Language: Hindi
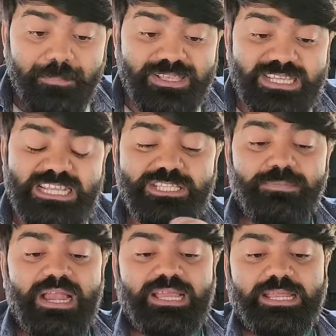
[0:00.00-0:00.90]
अब इसका
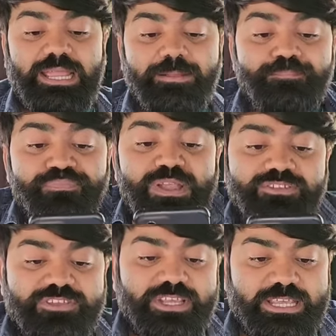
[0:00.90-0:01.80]
इस्तेमाल करके
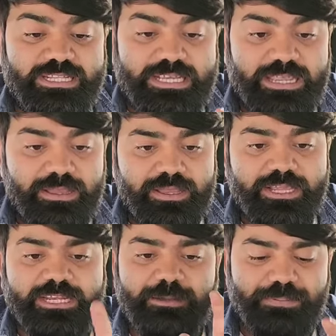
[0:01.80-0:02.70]
जैसे कि ये देखिए
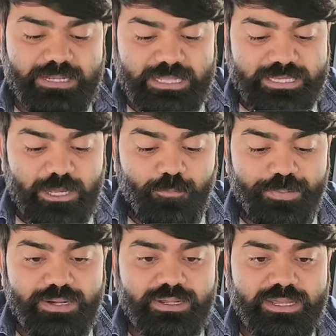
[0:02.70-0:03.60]
क्रिकेट पे क्लिक किया
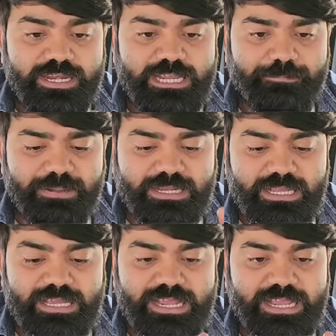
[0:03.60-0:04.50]
ऊपर क्रिकेट पर
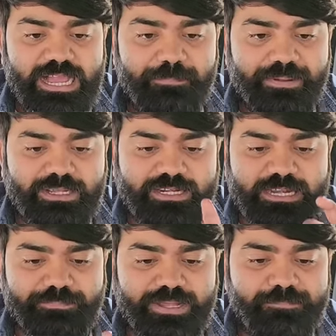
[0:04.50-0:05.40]
क्लिक करेंगे यहाँ पर
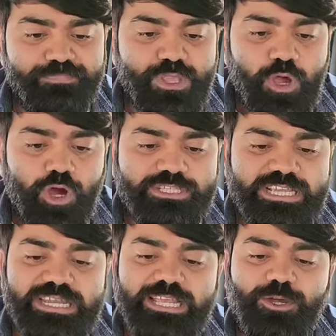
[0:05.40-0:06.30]
क्रिकेट में और
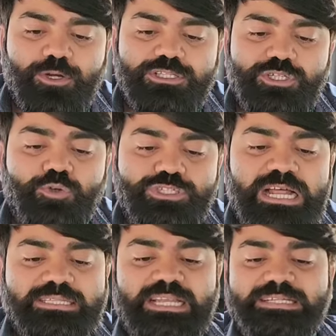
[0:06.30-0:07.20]
चेन्नई और
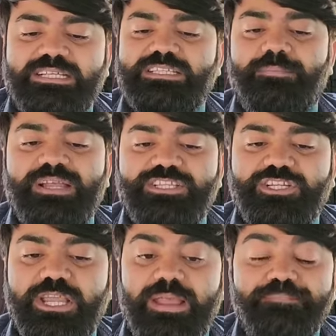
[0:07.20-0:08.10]
गुजरात टाइटन्स का मैच
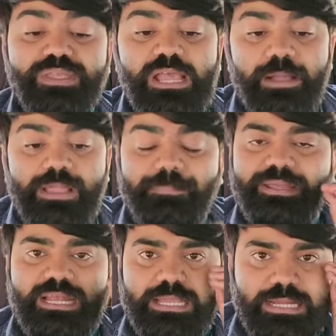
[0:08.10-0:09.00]
ठीक है अब यहाँ
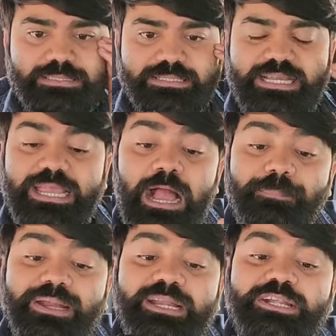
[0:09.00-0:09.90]
पर क्लिक कर दिया देखिए
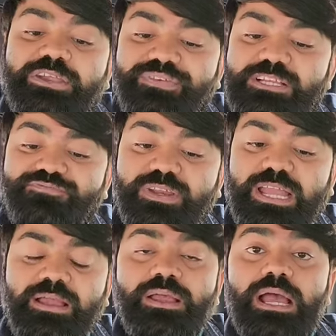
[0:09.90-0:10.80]
यहाँ पर एंट्री फीस
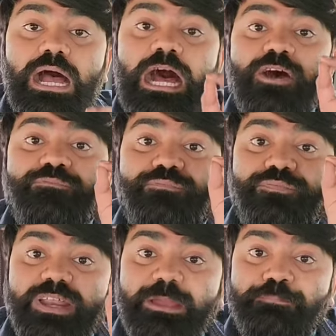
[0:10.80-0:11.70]
फ्री है आप
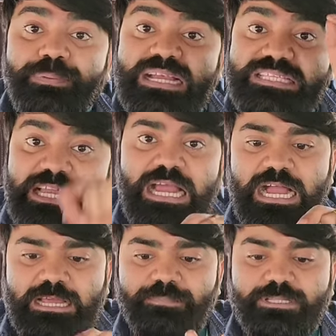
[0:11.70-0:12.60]
फ्री पैसे
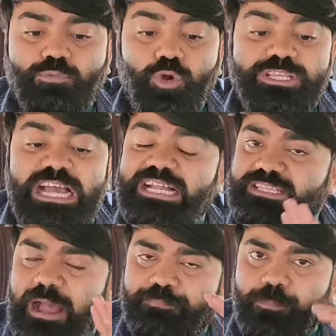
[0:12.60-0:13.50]
लगाकर मतलब कोई
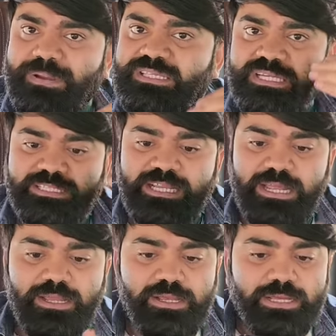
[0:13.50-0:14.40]
चार्ज आपको पैसे नहीं
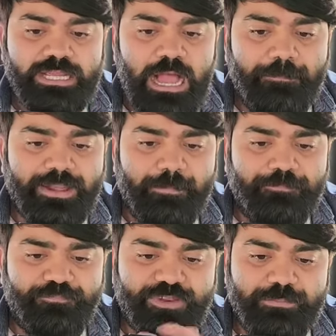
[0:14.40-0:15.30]
देने यहाँ पर
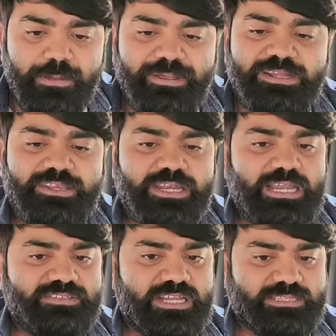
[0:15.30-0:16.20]
आप फ्री में भी एंट्री
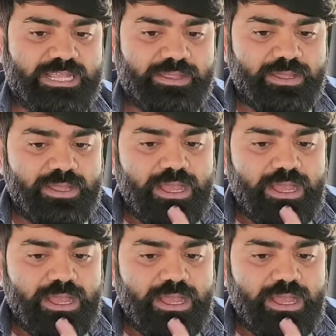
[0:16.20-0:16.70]
ले सकते हैं